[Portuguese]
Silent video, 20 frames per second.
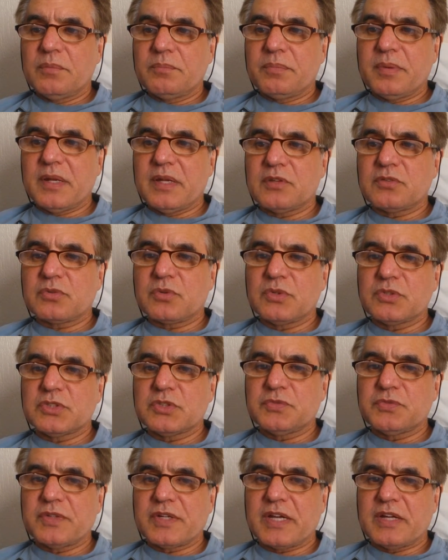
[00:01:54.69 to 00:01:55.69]
pelas
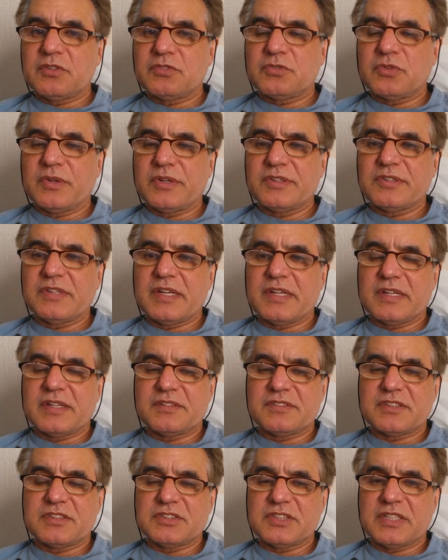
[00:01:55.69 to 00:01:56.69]
quantificações da
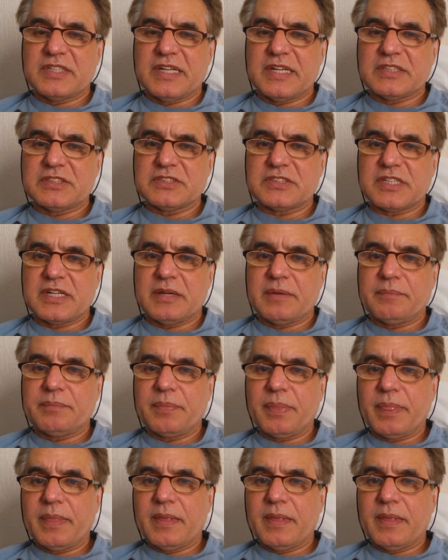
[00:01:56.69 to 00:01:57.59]
herança genética.